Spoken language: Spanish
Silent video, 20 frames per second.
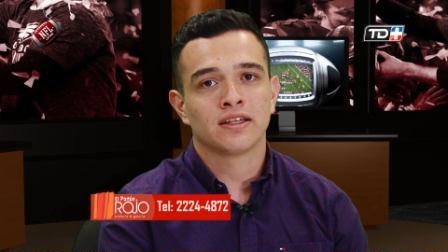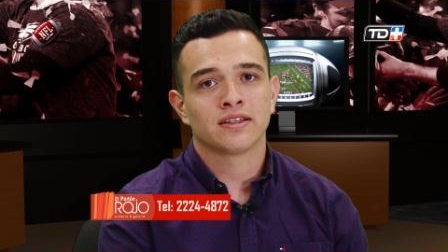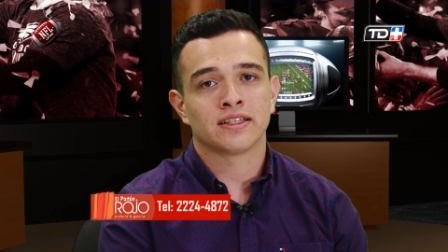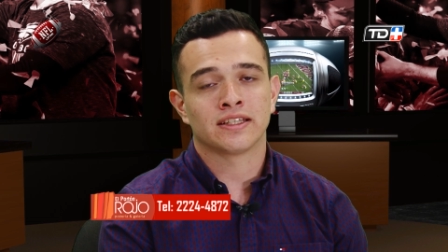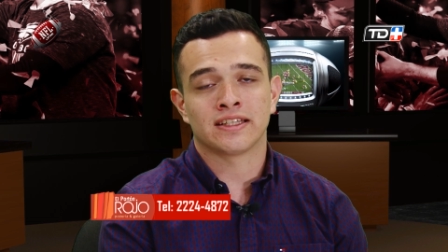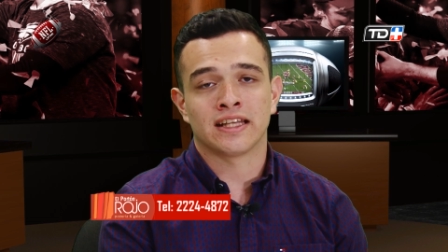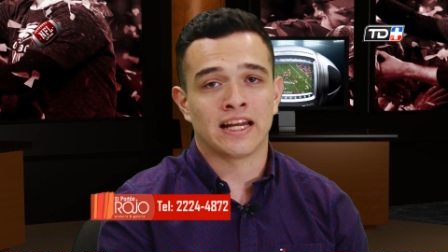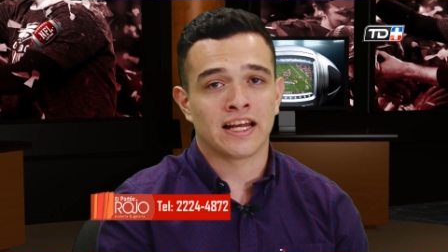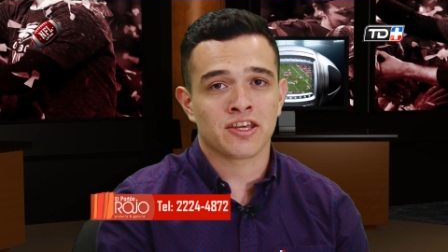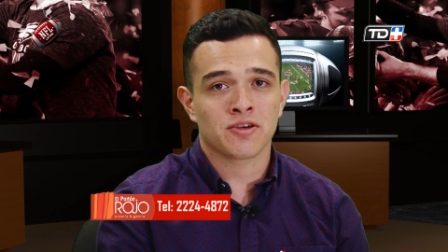
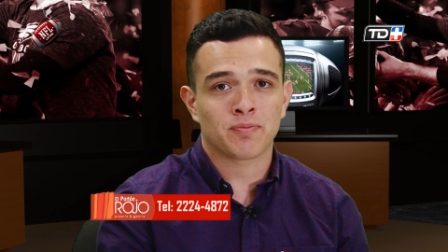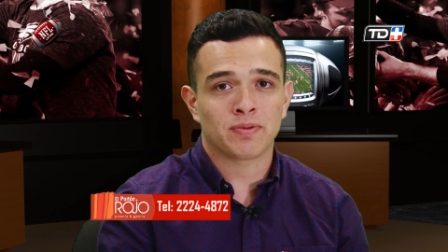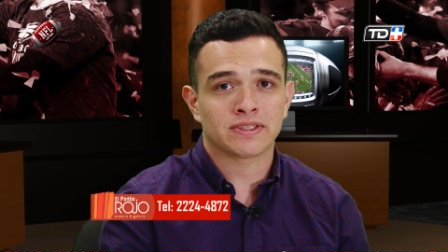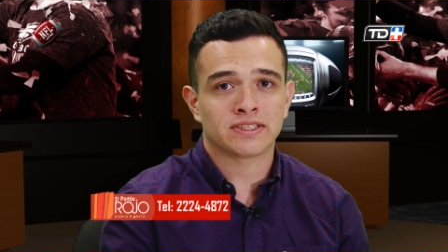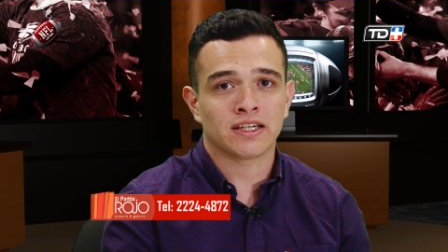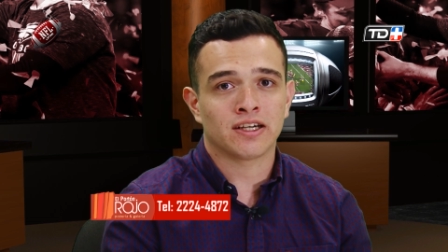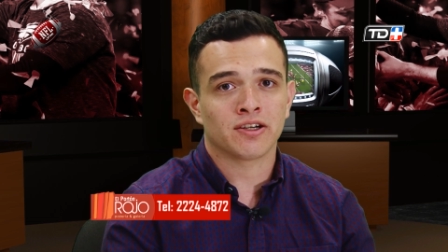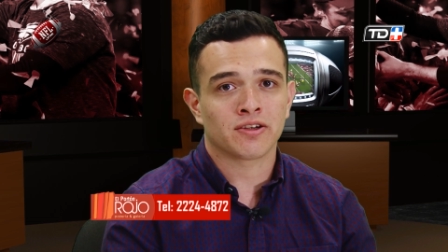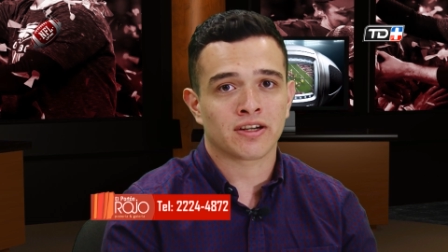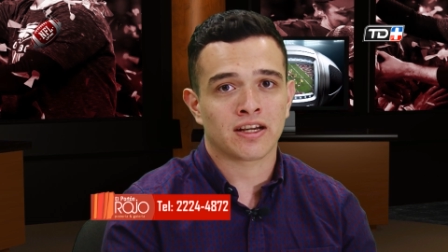Desde el año
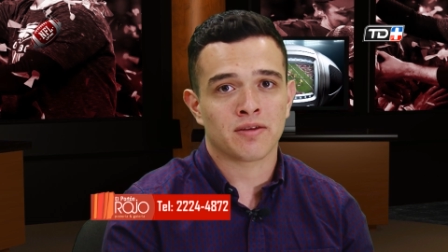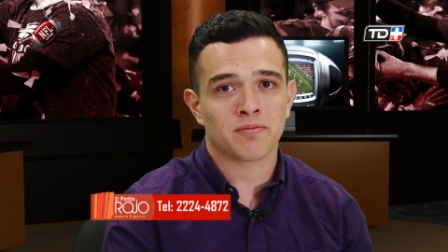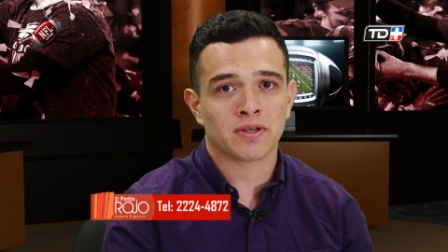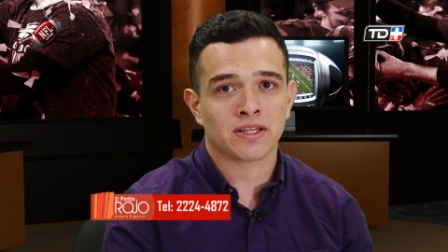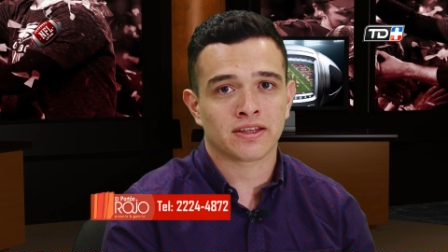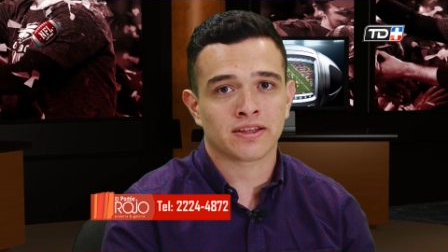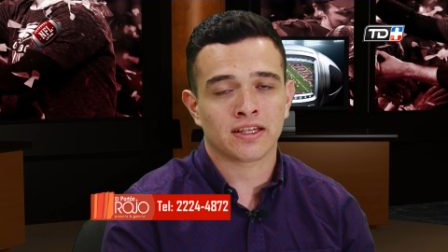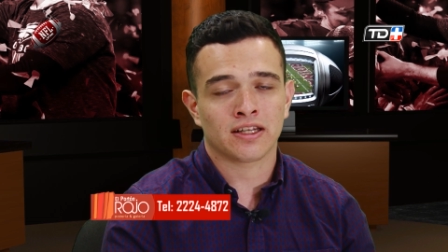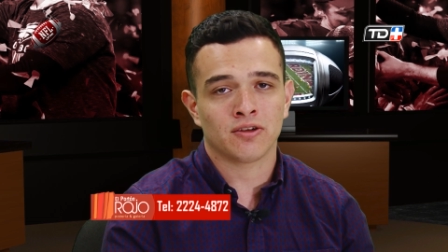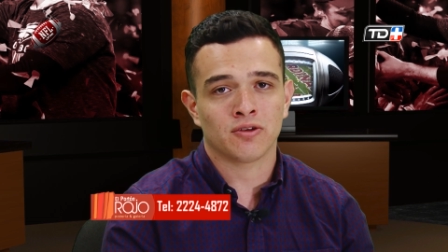pasado,
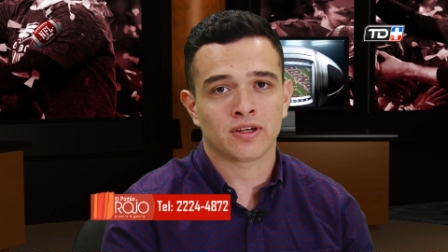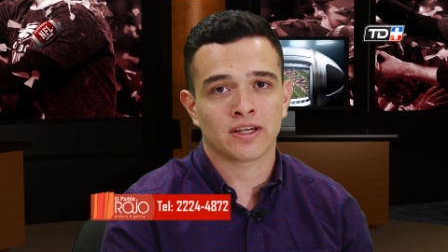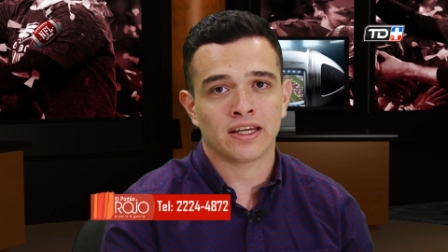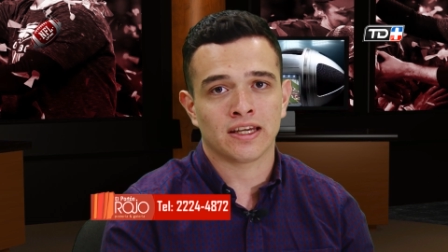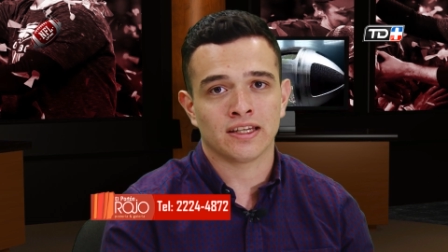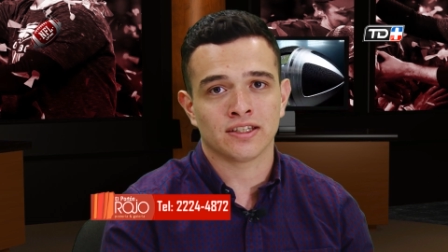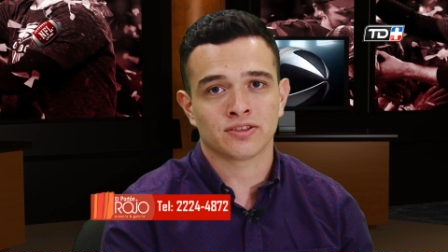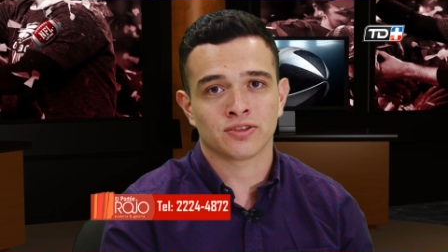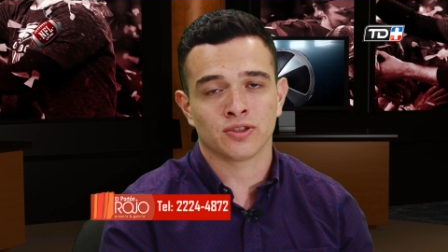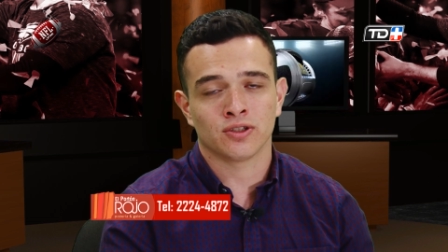realmente lo
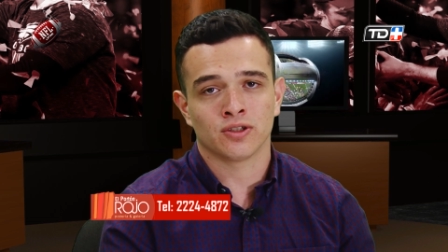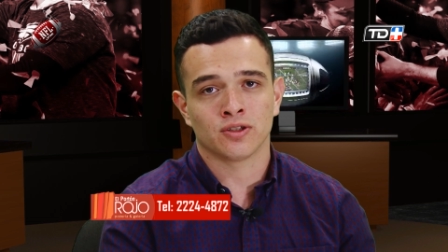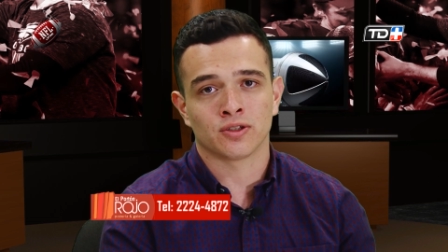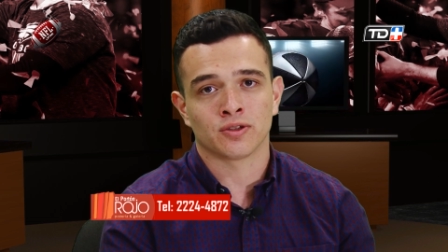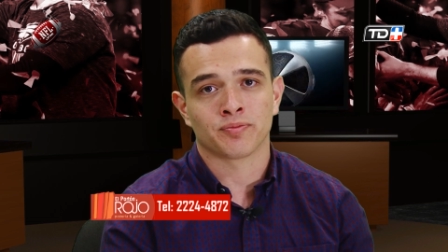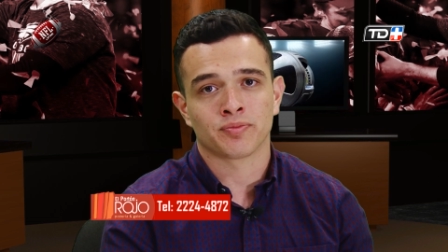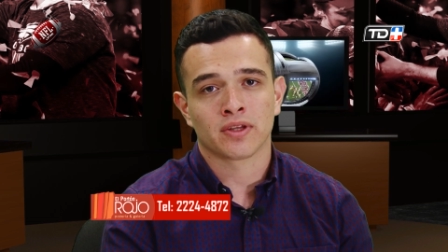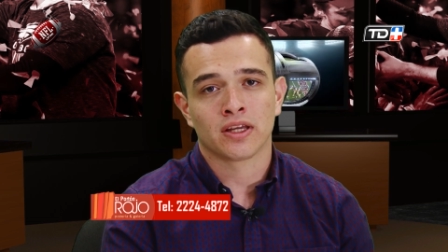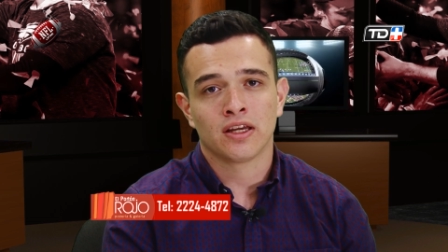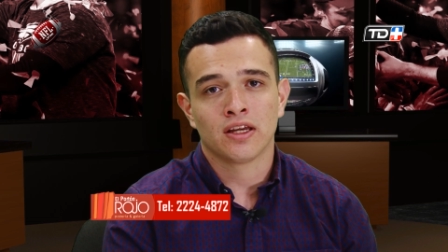que hizo,